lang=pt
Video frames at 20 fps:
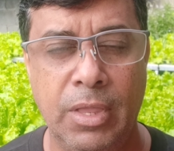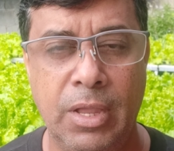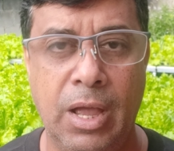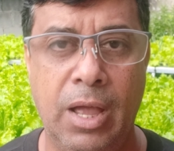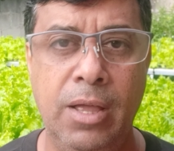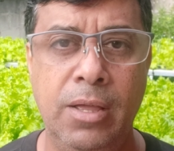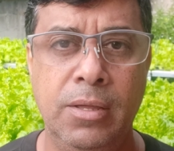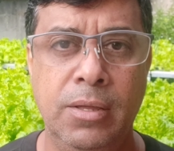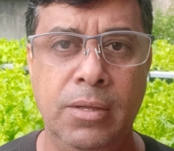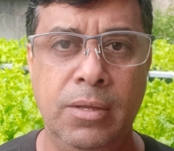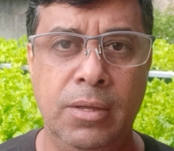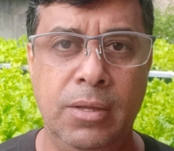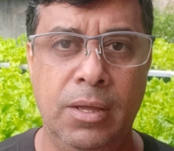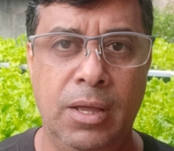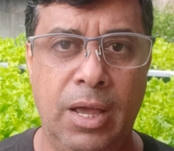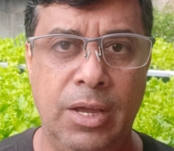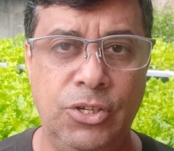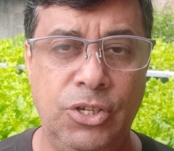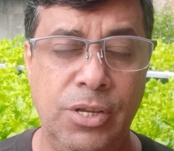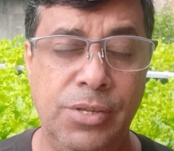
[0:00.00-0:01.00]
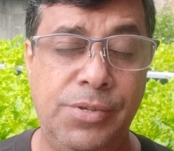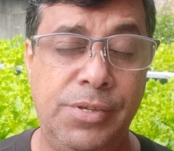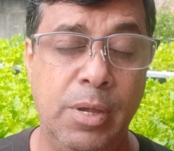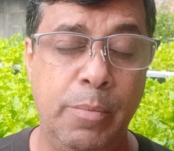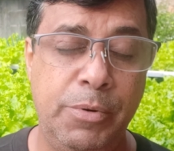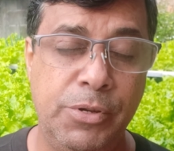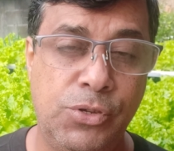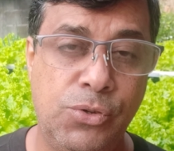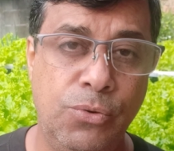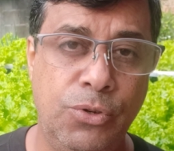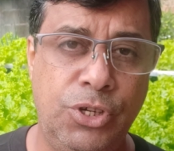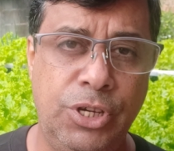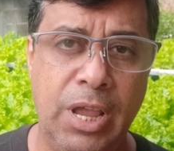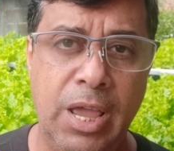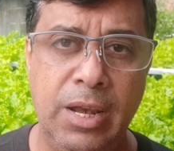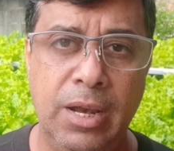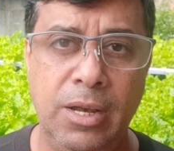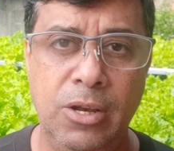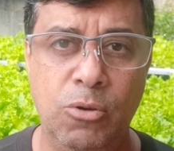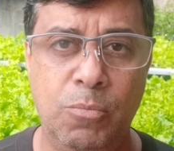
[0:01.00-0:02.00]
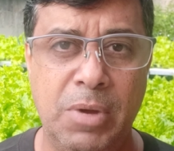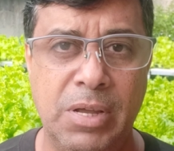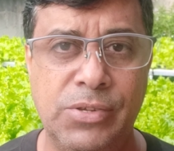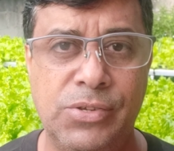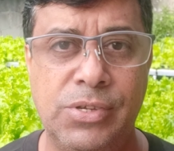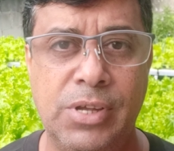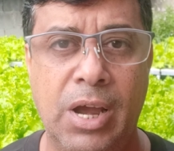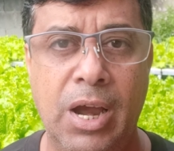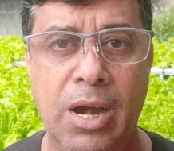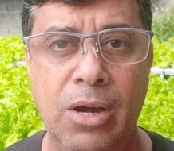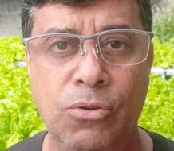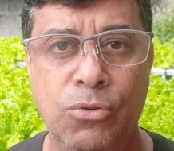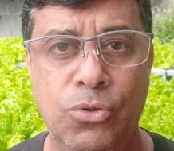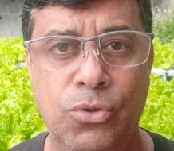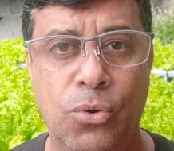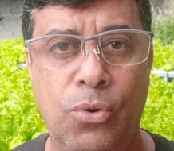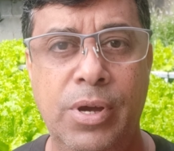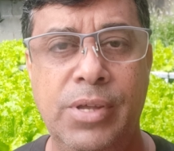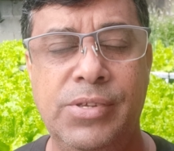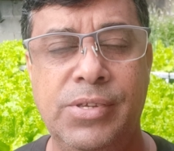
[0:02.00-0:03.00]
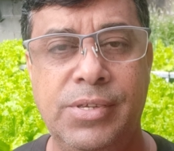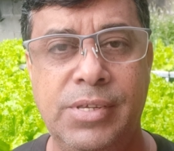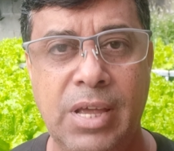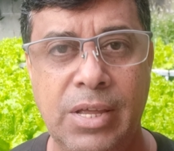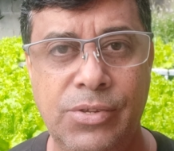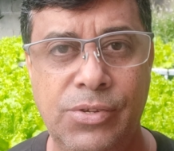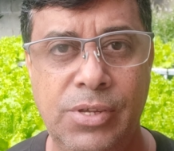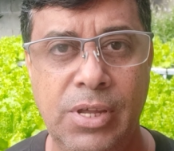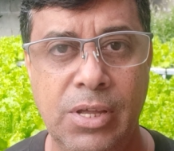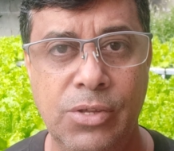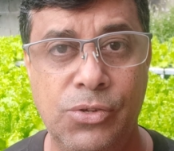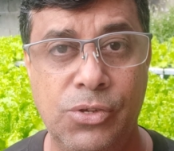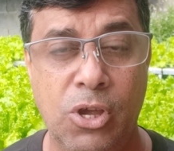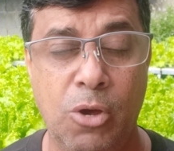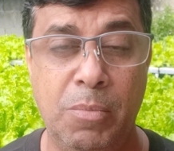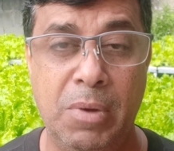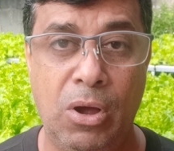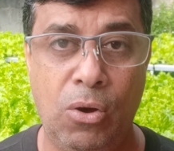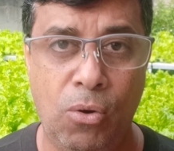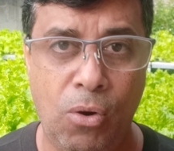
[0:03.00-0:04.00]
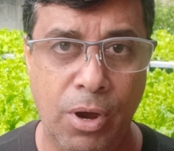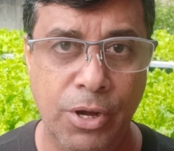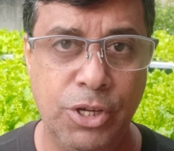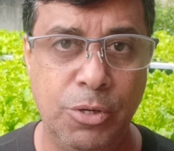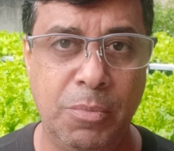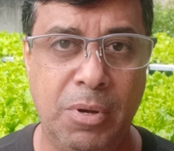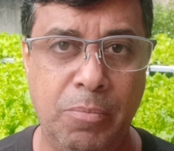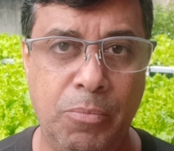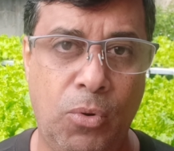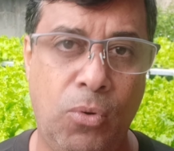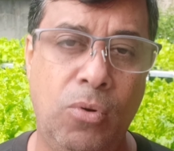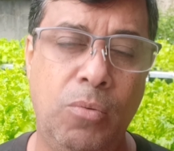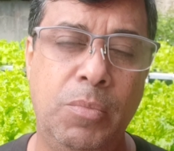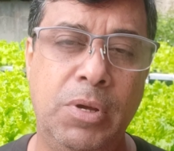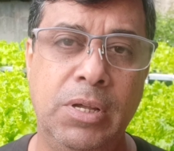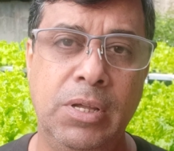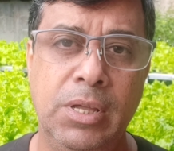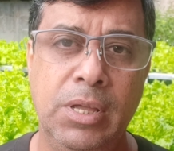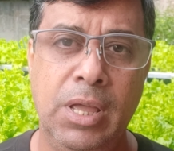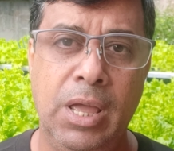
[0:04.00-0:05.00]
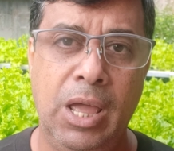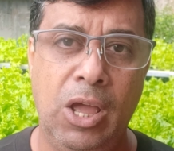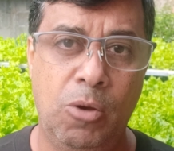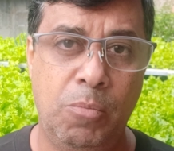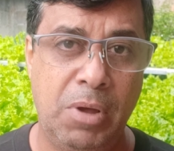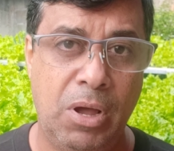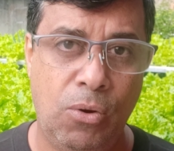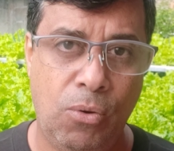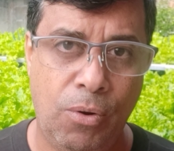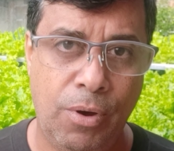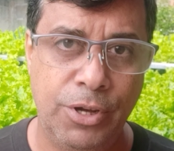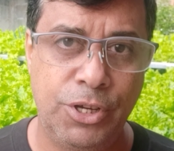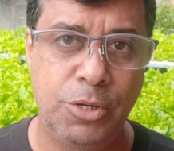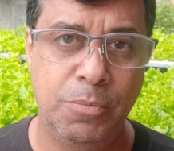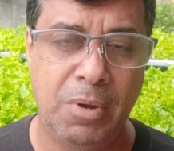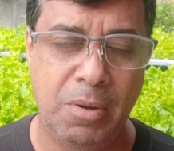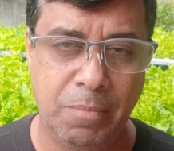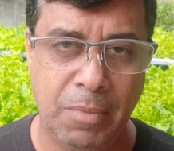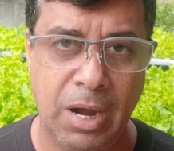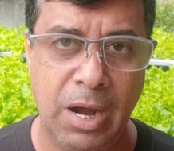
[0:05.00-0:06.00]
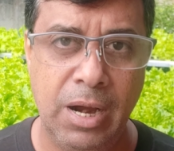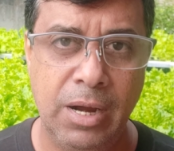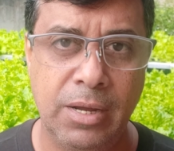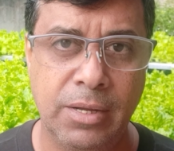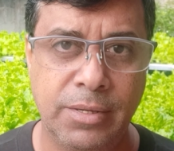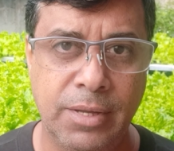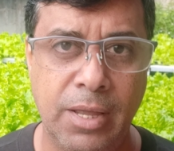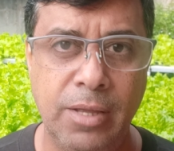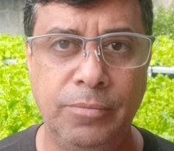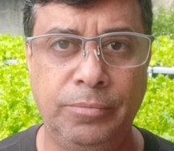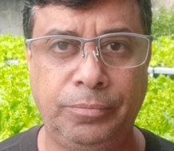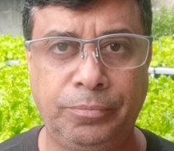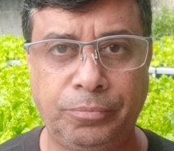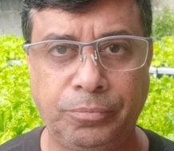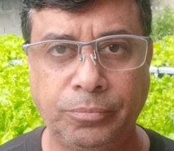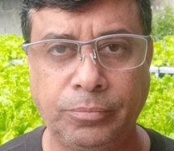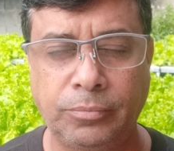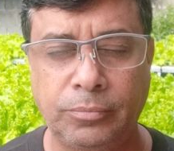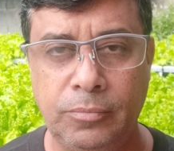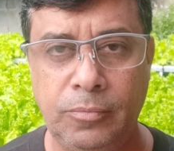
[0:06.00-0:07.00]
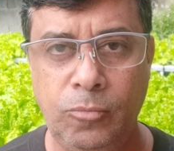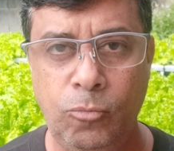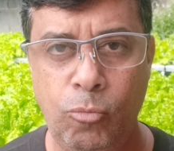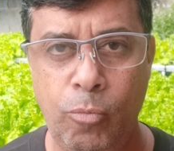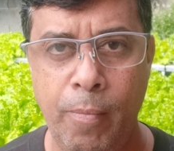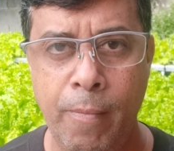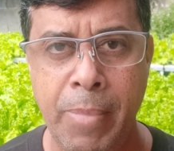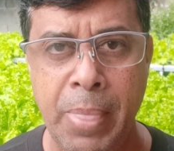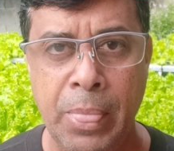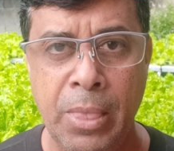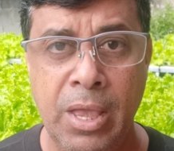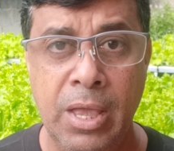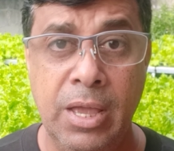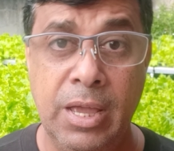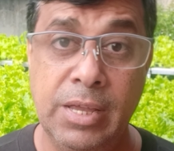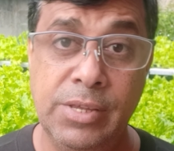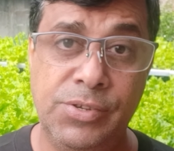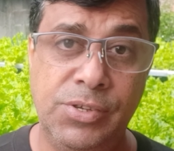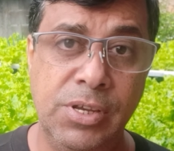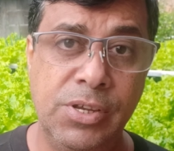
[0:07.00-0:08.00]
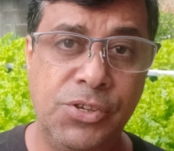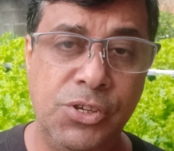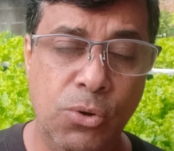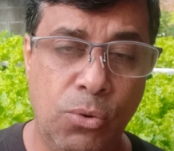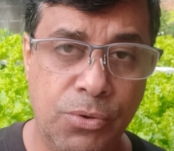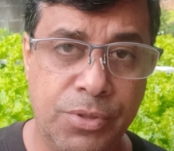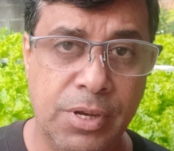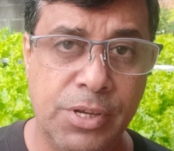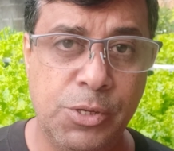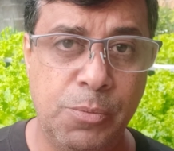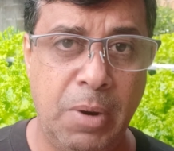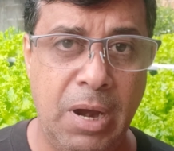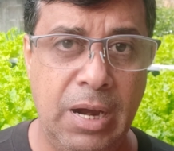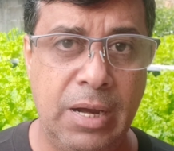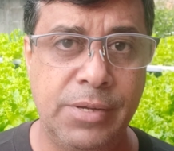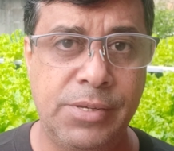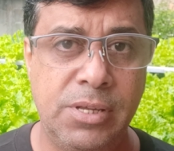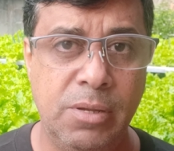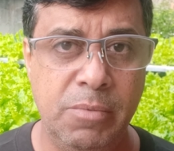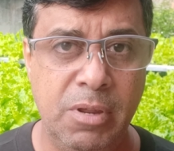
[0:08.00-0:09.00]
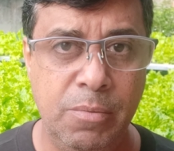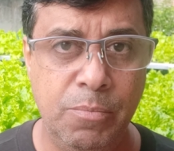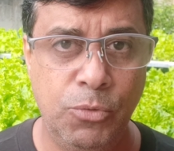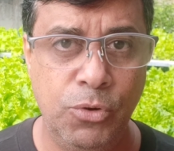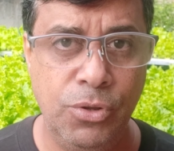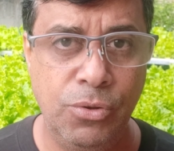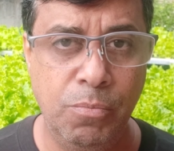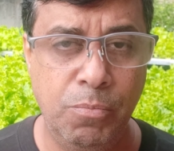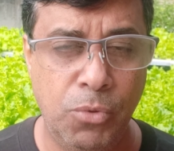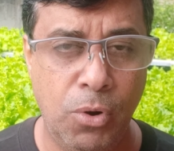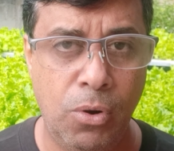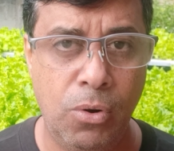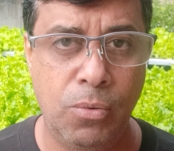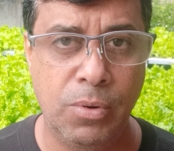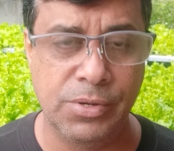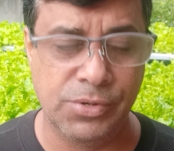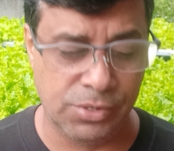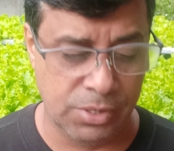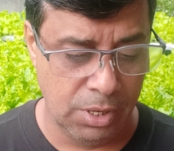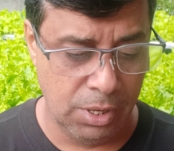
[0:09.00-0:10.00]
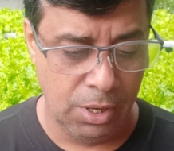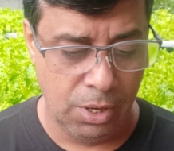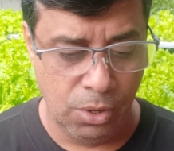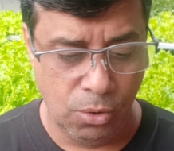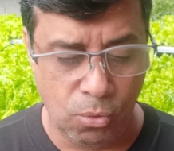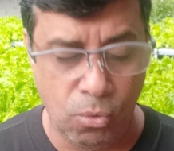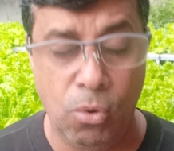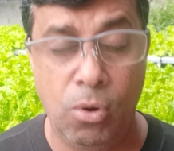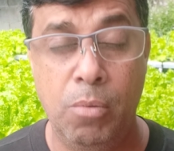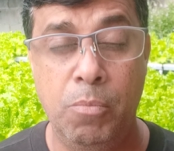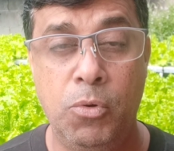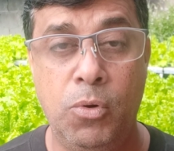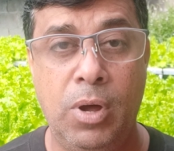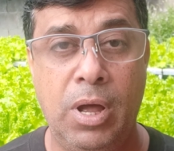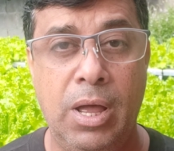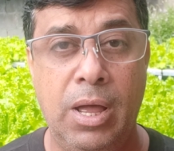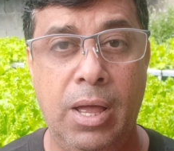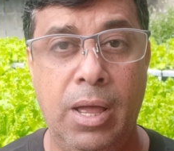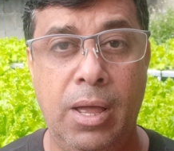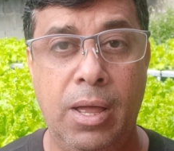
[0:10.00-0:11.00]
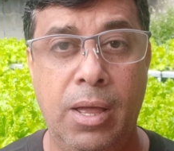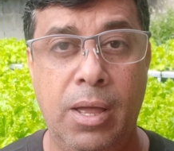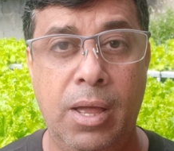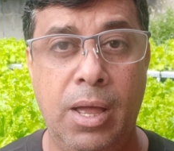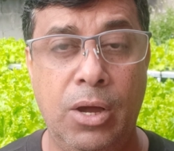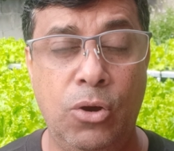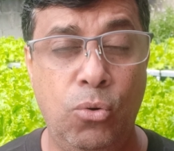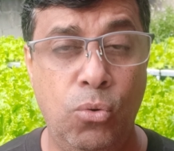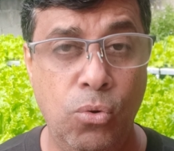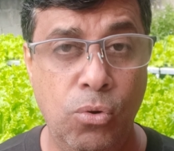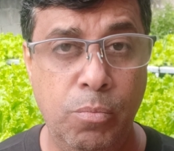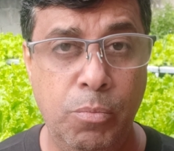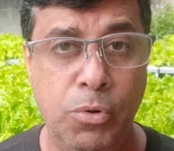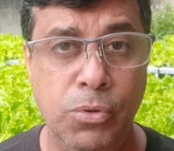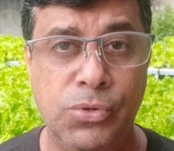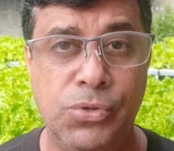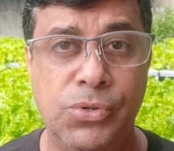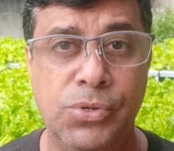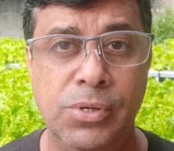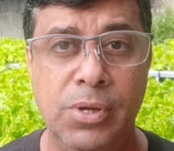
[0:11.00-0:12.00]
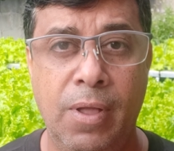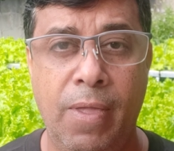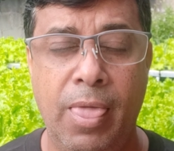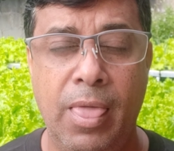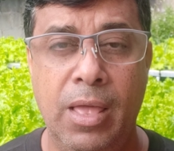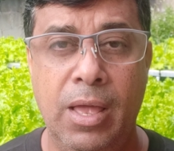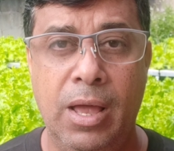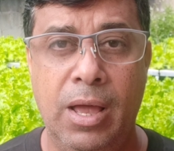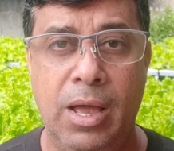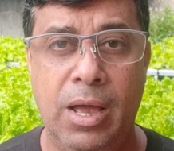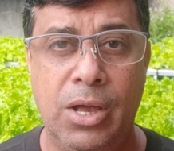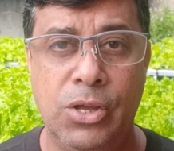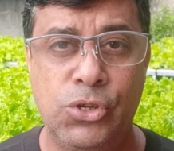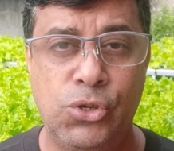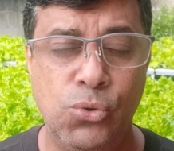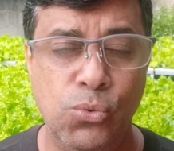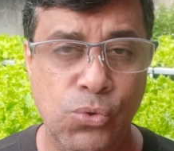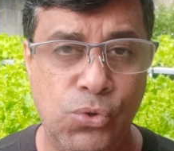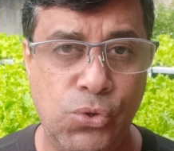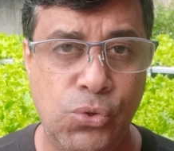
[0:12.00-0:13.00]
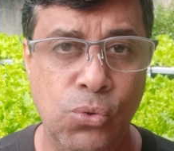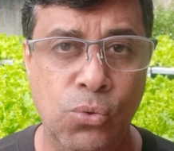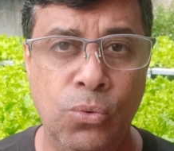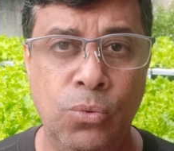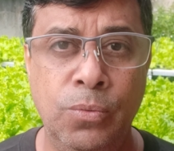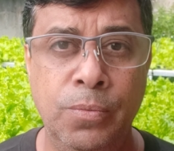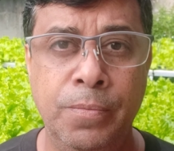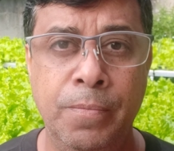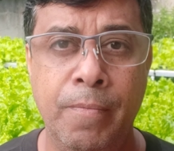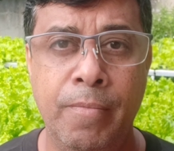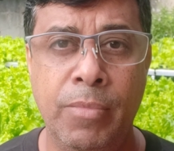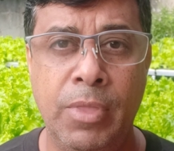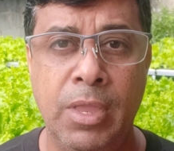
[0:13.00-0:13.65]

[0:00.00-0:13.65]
tá? A gente sempre sugere ali uma Sarlo 2700, que é uma ótima bomba, é uma ótima marca, tá? Existem outras marcas também muito boas, como a, a Cubus, a Sunsun,